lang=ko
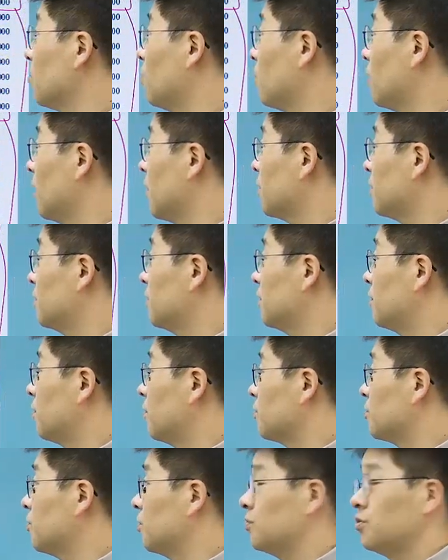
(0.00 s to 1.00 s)
콜라를
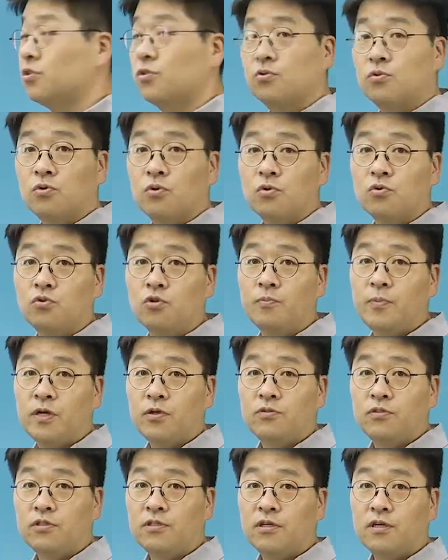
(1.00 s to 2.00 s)
어떤 식으로 구입할
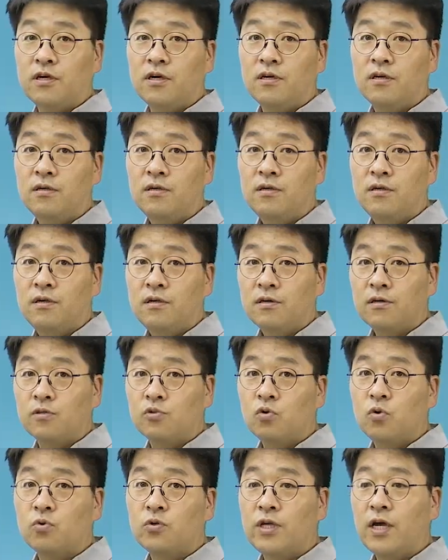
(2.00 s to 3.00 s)
수 있냐? 그
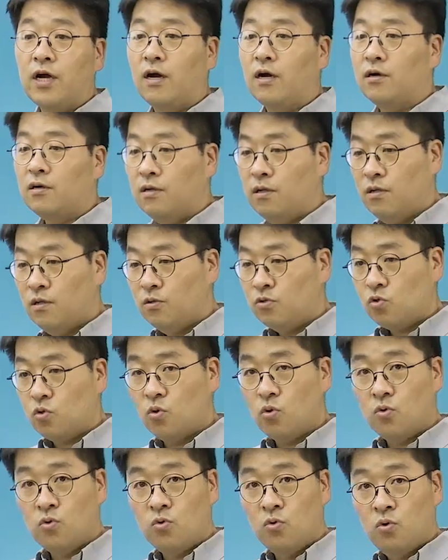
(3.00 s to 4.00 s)
총량,
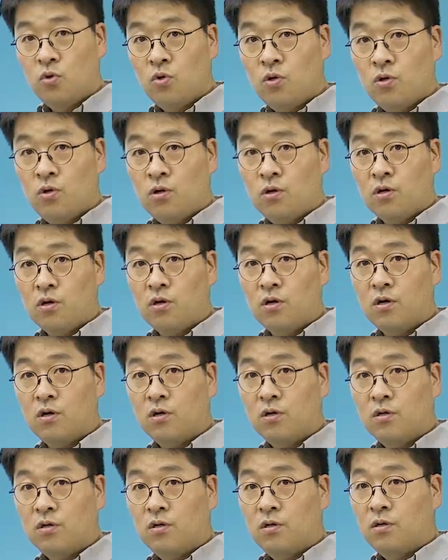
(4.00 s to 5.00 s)
총
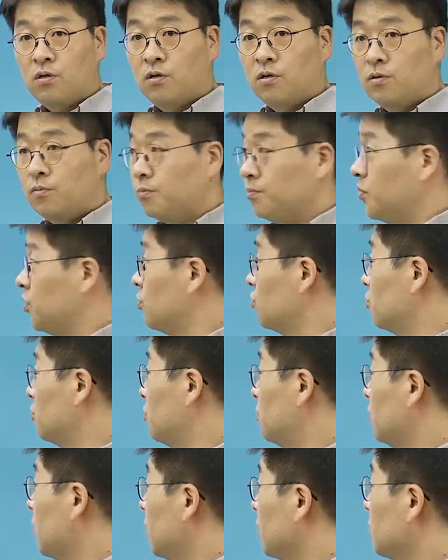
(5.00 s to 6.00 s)
어,
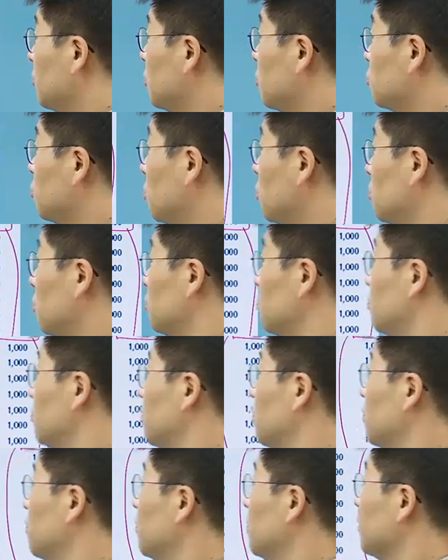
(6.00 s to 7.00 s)
비율 아니면 총
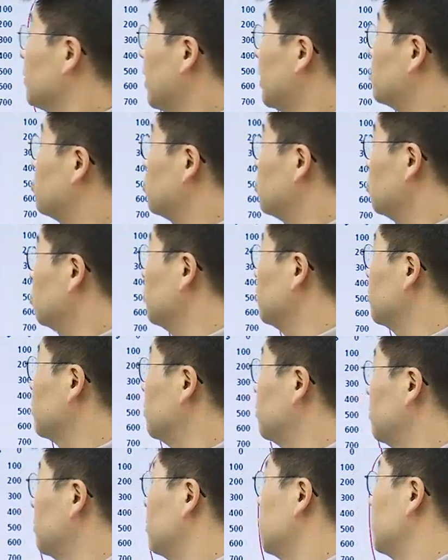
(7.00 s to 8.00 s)

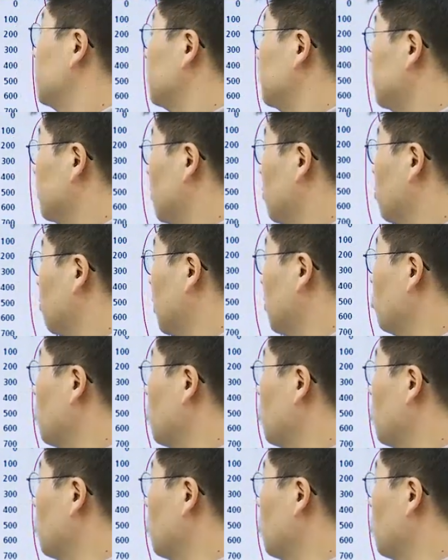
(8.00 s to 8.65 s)
개수들을 이제 이렇게